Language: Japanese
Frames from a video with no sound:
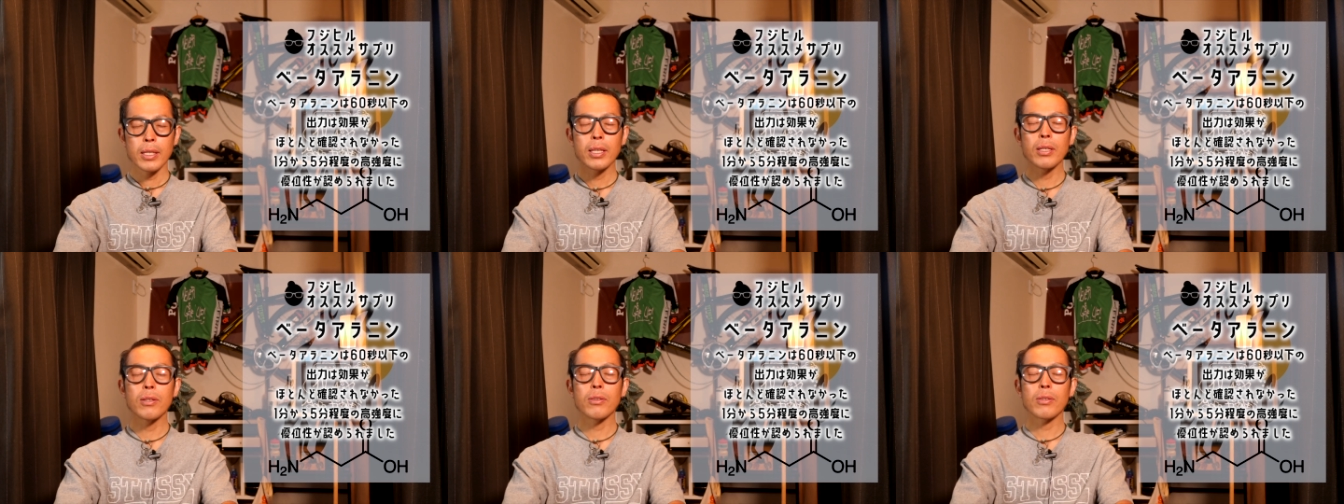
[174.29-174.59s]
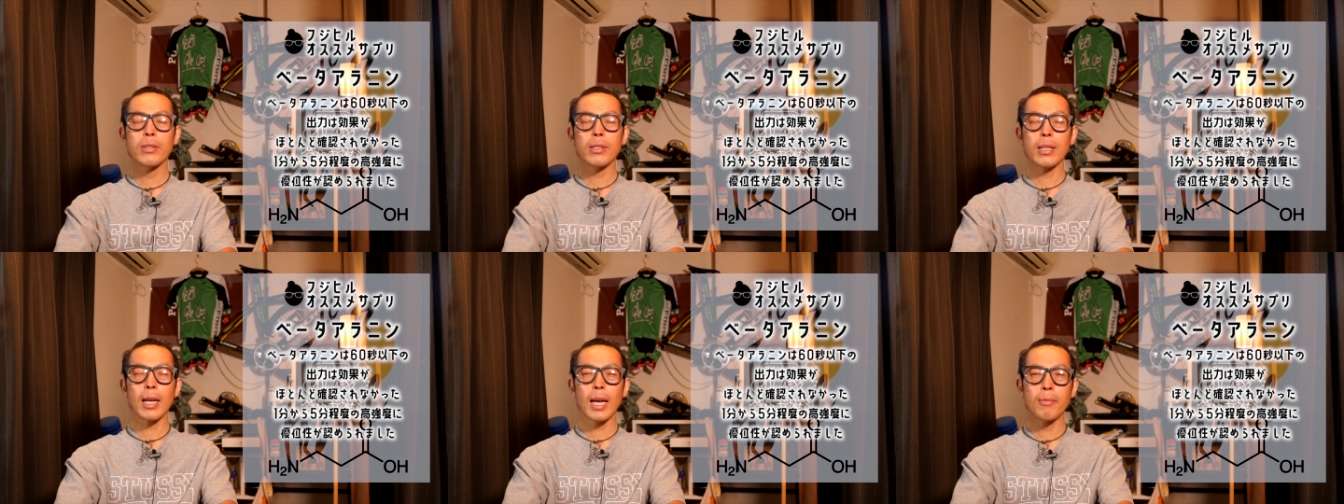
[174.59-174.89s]

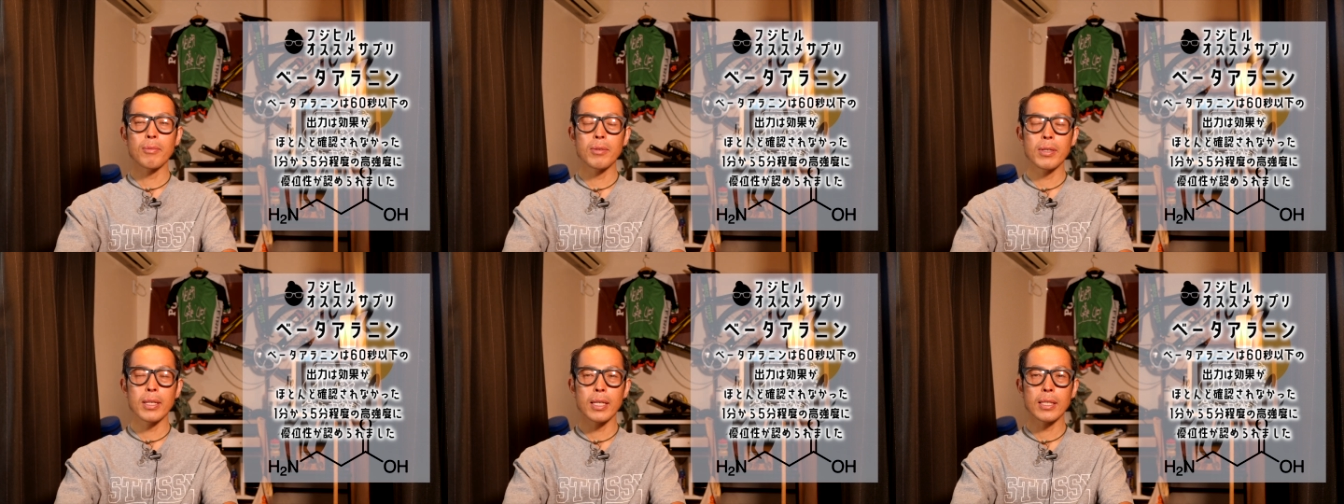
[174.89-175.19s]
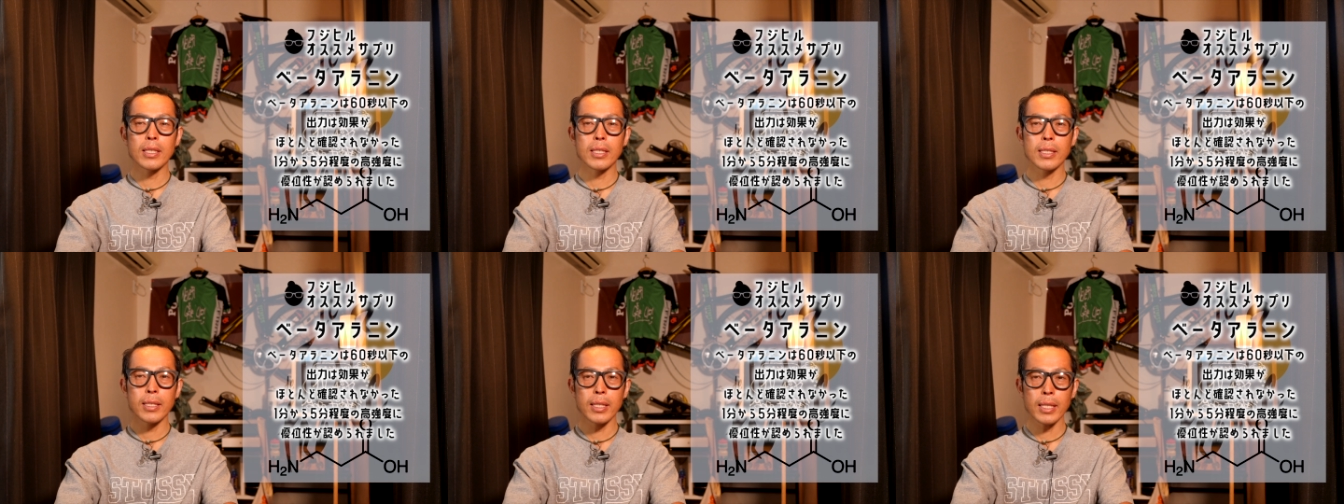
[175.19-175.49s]

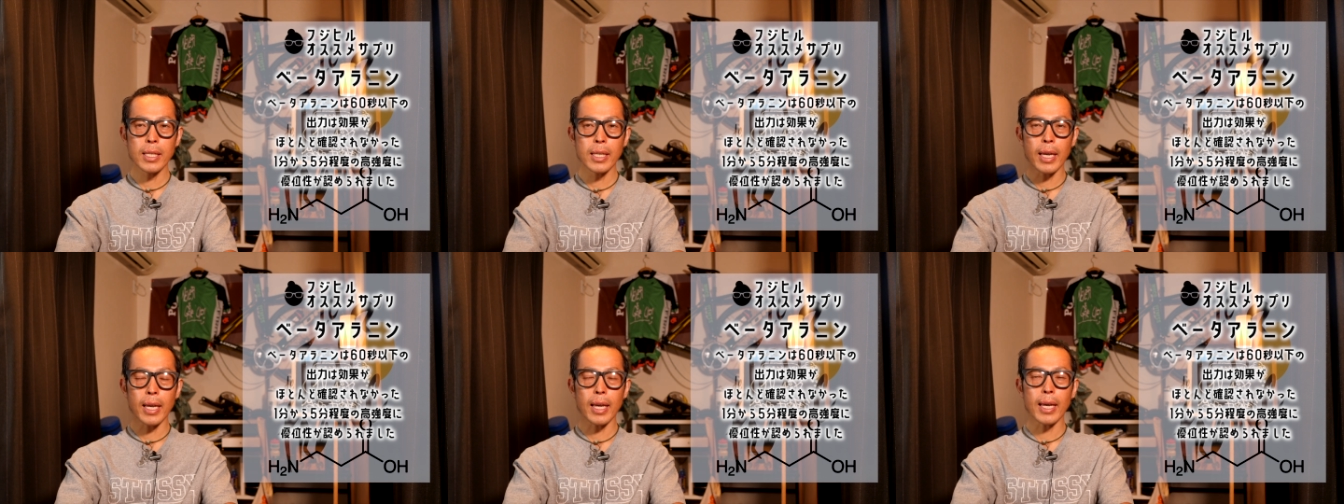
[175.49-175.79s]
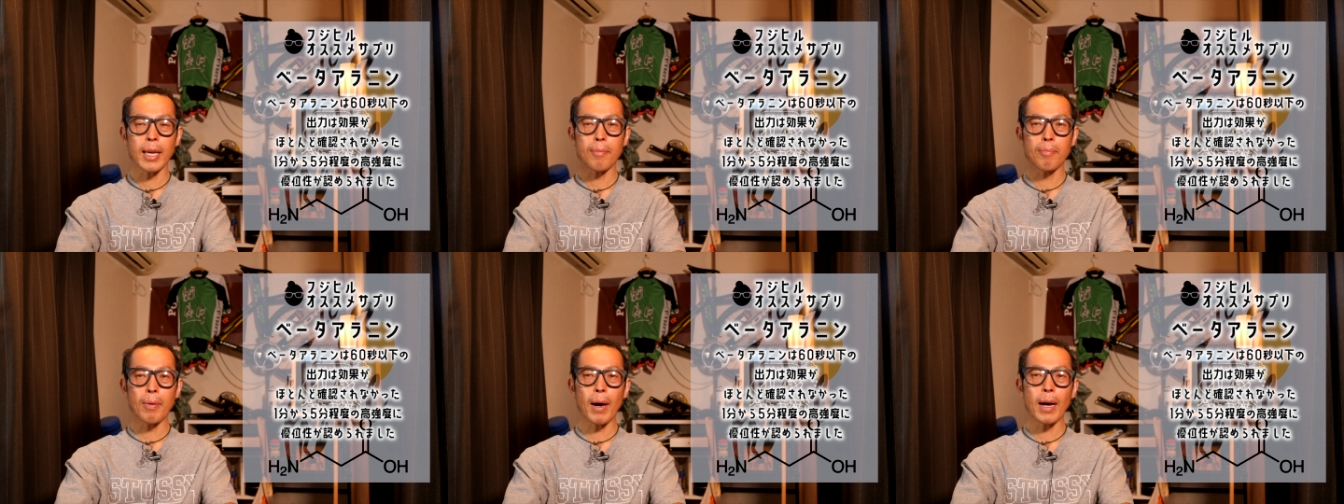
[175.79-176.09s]
ヒルクライムレースに、
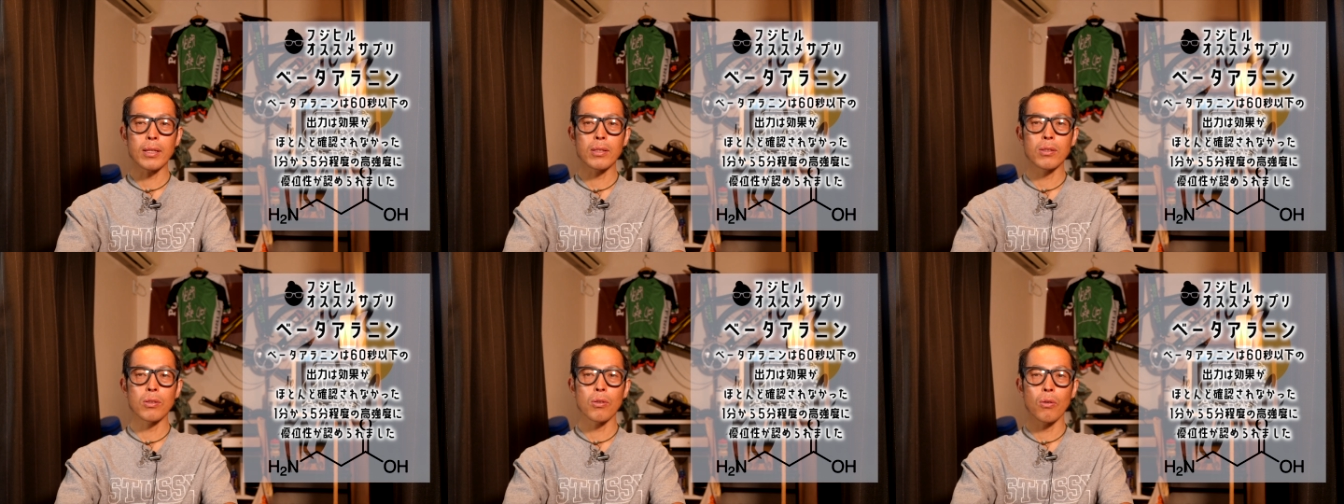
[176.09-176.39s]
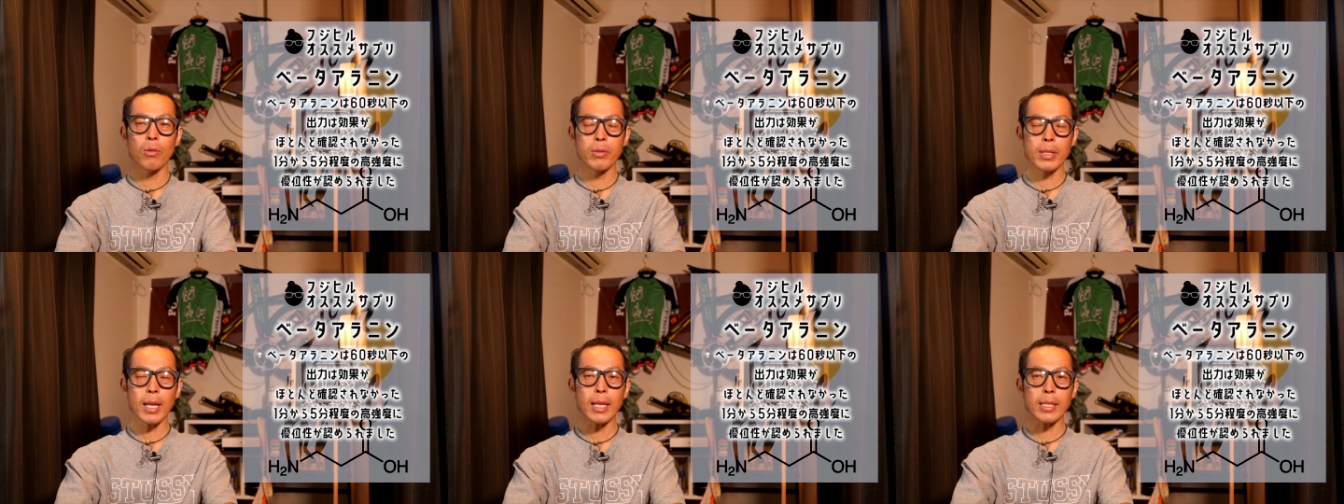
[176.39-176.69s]
えー、万
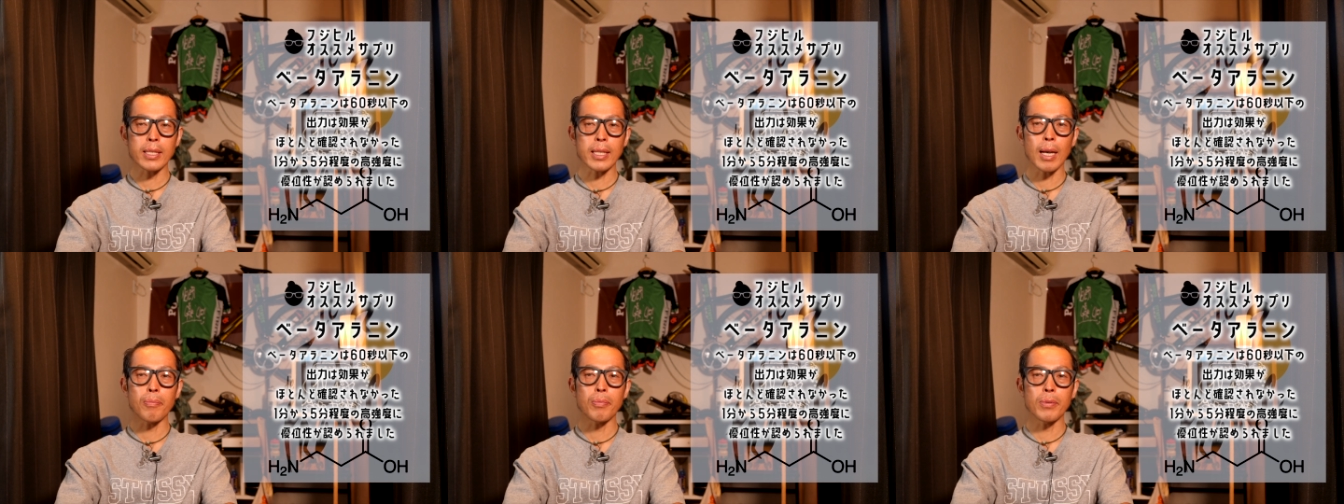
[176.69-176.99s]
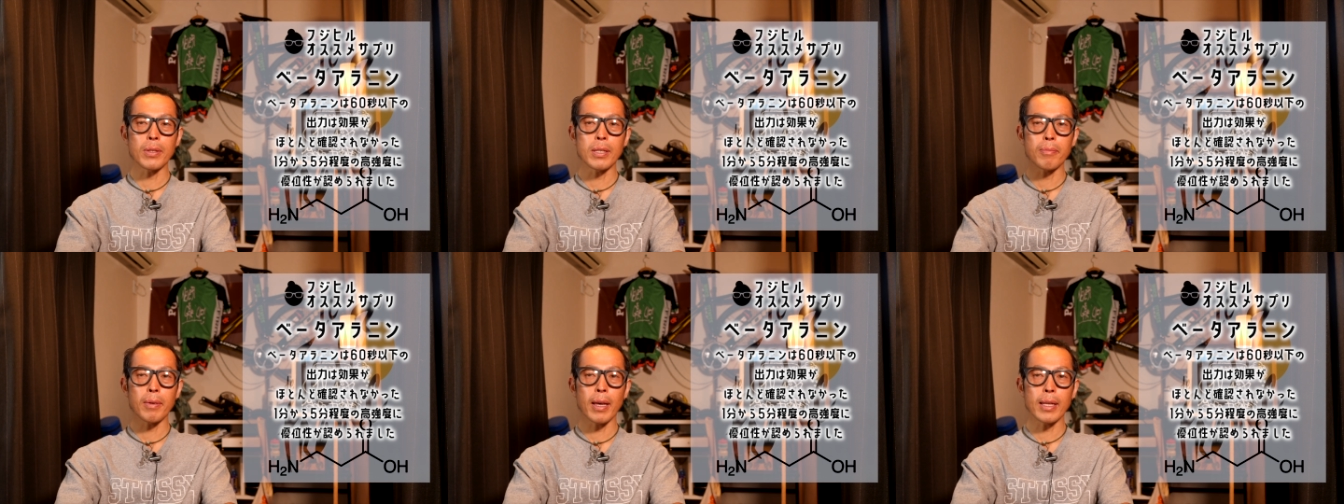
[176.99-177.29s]
能な
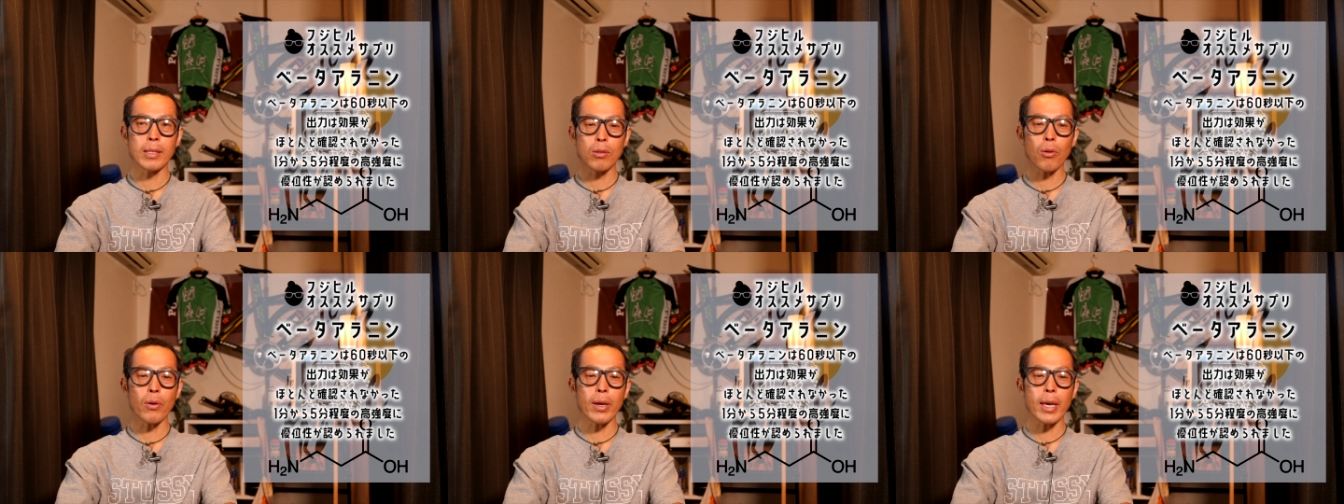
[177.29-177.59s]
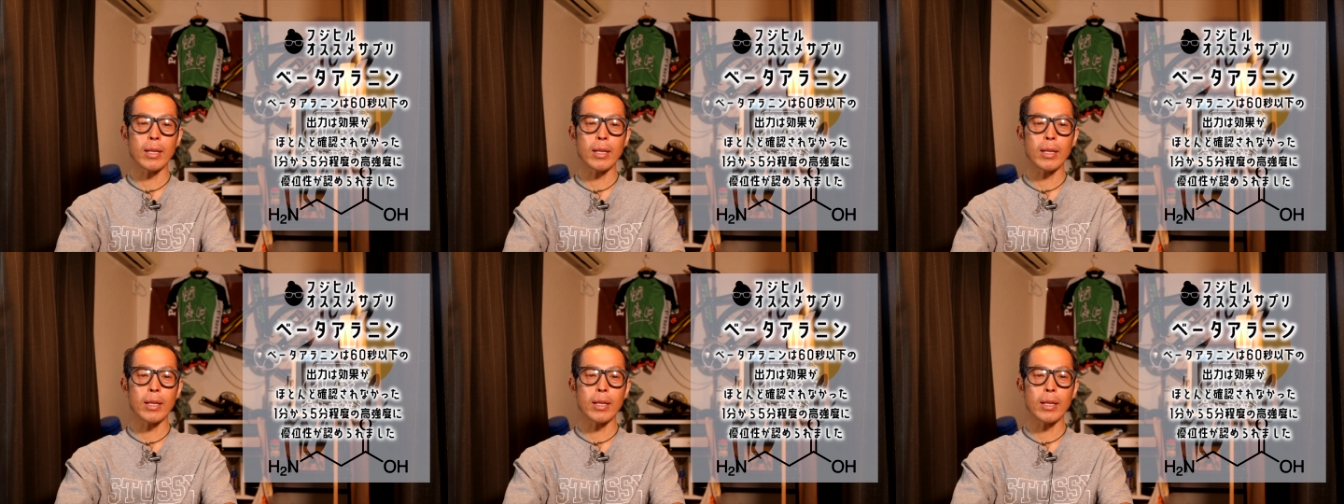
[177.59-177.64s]
サプリメント、